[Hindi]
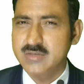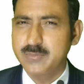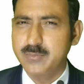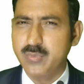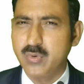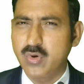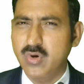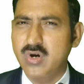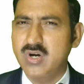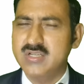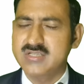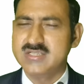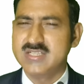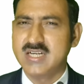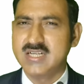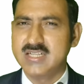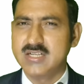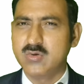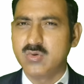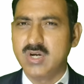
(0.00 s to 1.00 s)
से बहुत
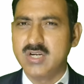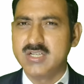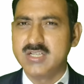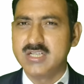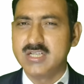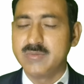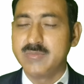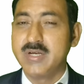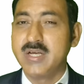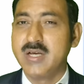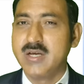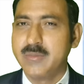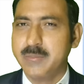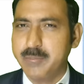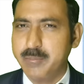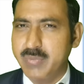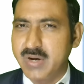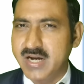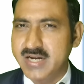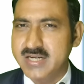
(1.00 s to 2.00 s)
ज़्यादा क्वांटिटी में
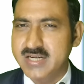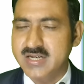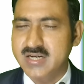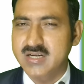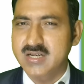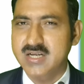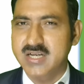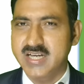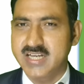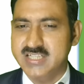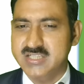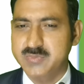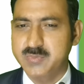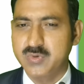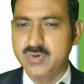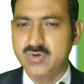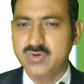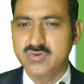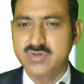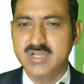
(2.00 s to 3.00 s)
बाई ट्रक
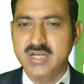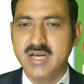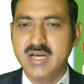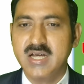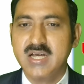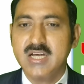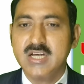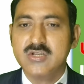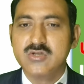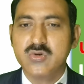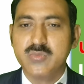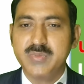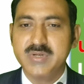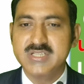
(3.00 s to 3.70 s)
एक्सपोर्ट होता है तो